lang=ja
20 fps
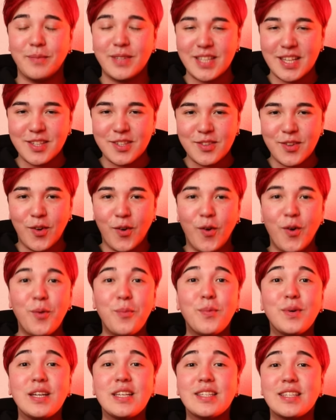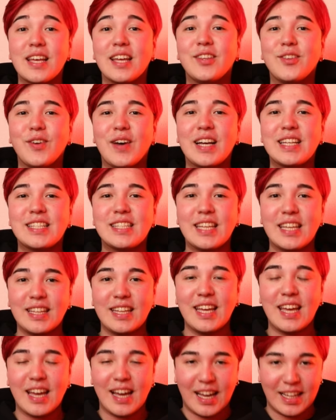ミセスの大森さんの発声
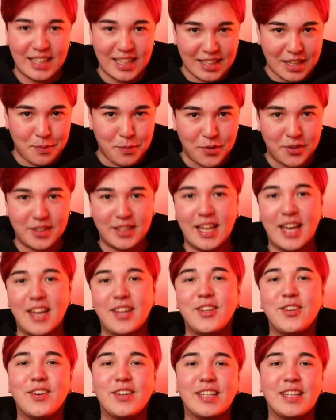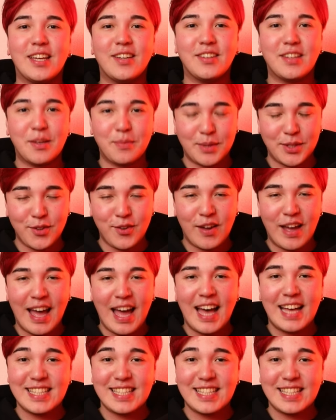であなたも歌えるようになるための